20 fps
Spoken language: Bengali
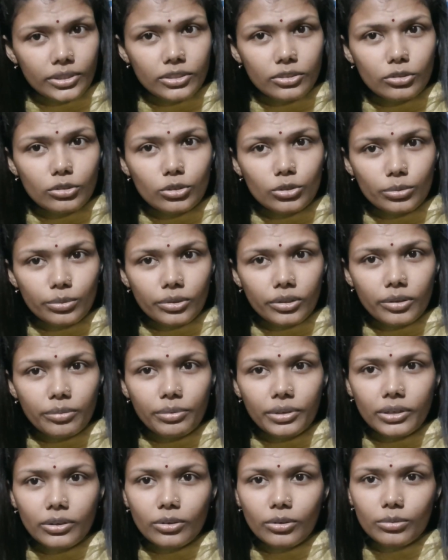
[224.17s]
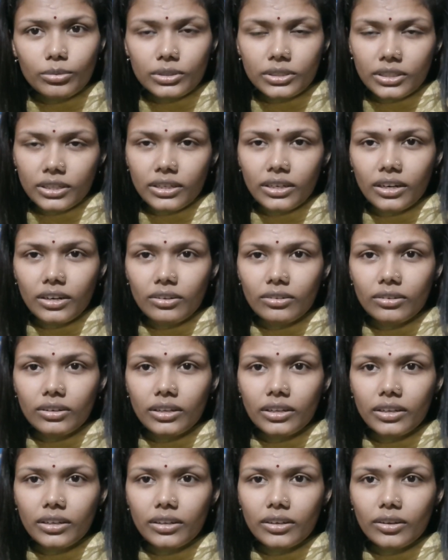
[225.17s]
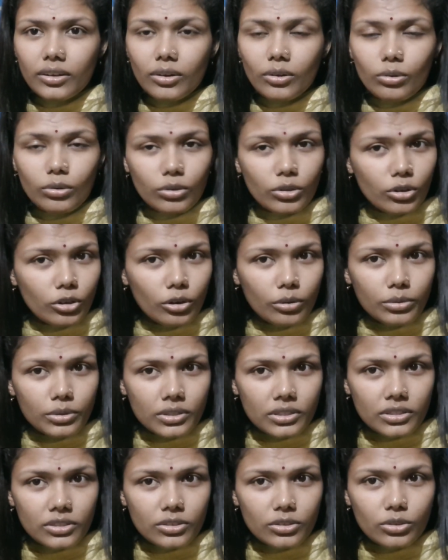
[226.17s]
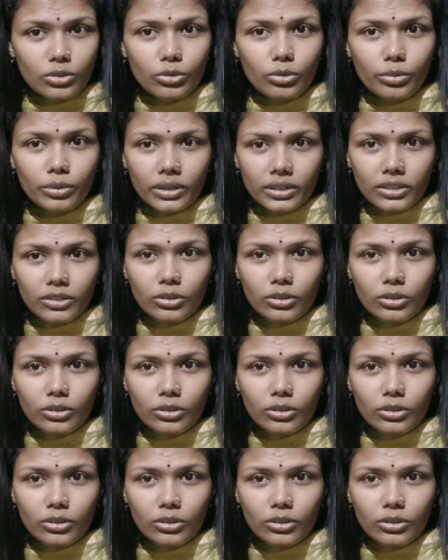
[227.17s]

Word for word: সে ব্যক্তিরা অ্যাজ এ পার্সন হিসেবে কেমন সে